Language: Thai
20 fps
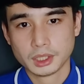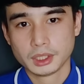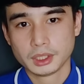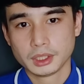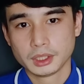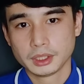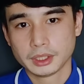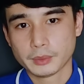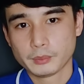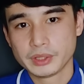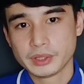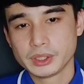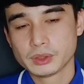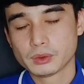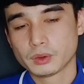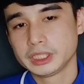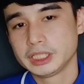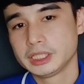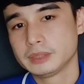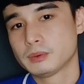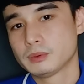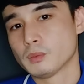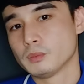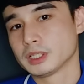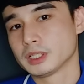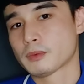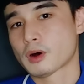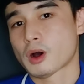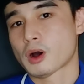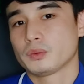ในวิดีโอนี้ผมจะบ
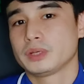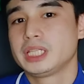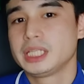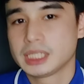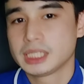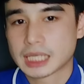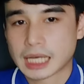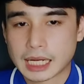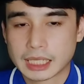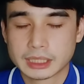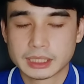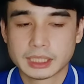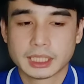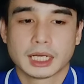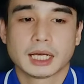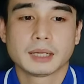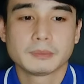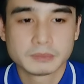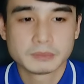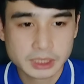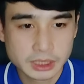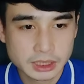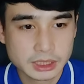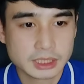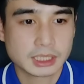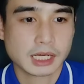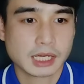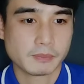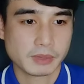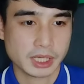อกวิธีการนะครับที่จะ
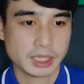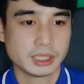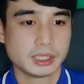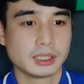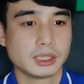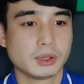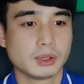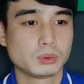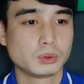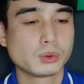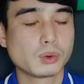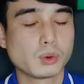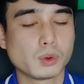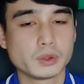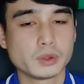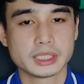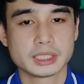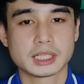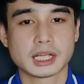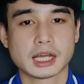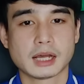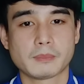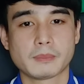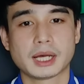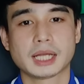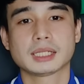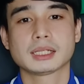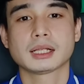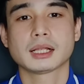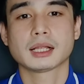ทำให้เราทุกคนเนี่ยสามารถ
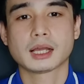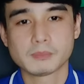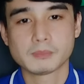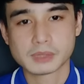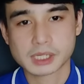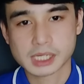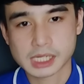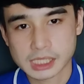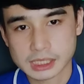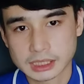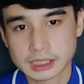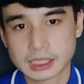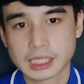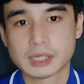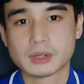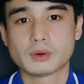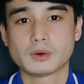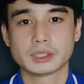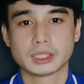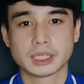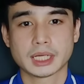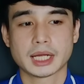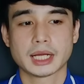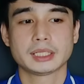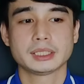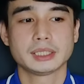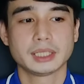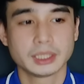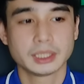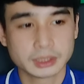ทำการตลาดออนไลน์และ
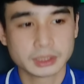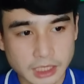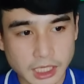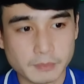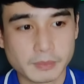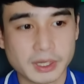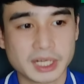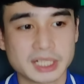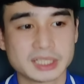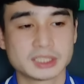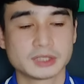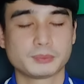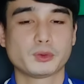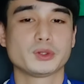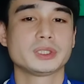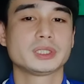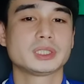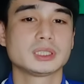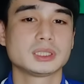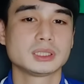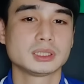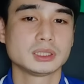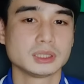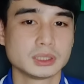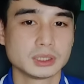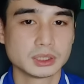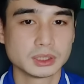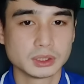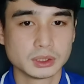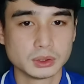สามารถสปอนเซอร์
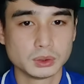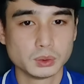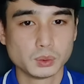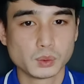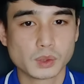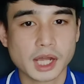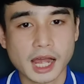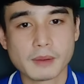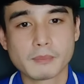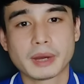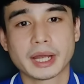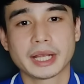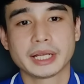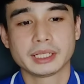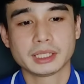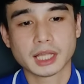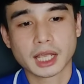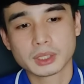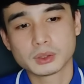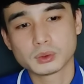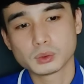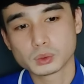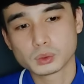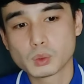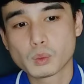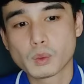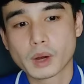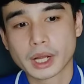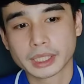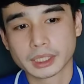ลูกค้าใหม่ได้ทุกๆวัน
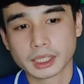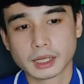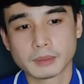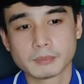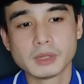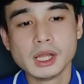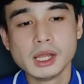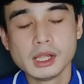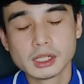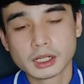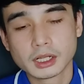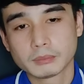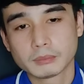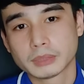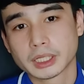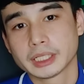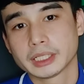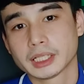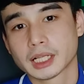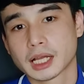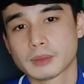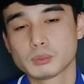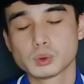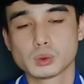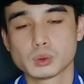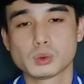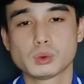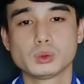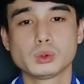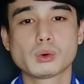ครับทำไมนะครับ
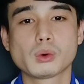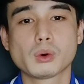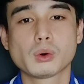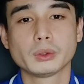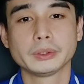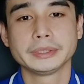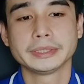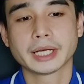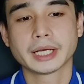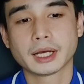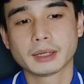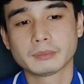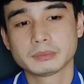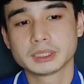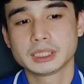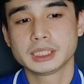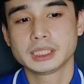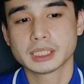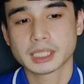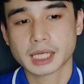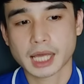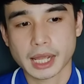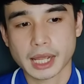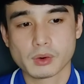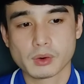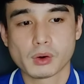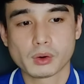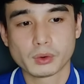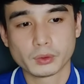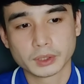ทุกคนนะครับที่ขายของอ
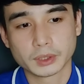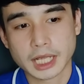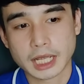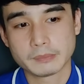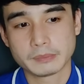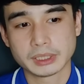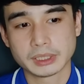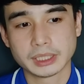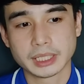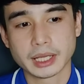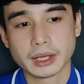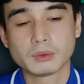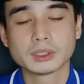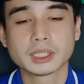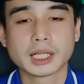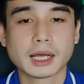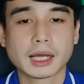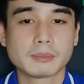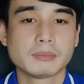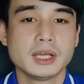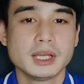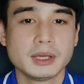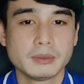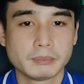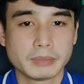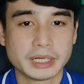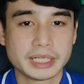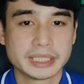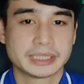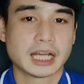อนไลน์ไปแล้วนะครับไม่
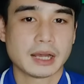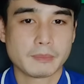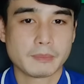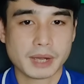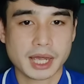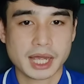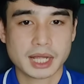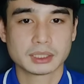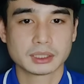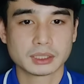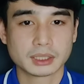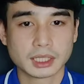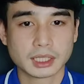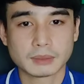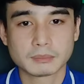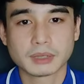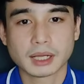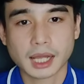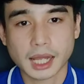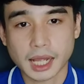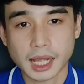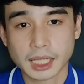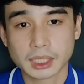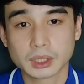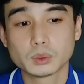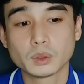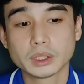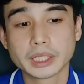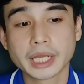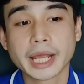สามารถนะครับหาตัว
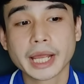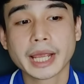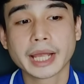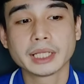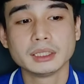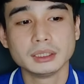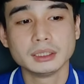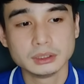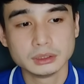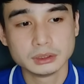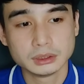แทนหรือ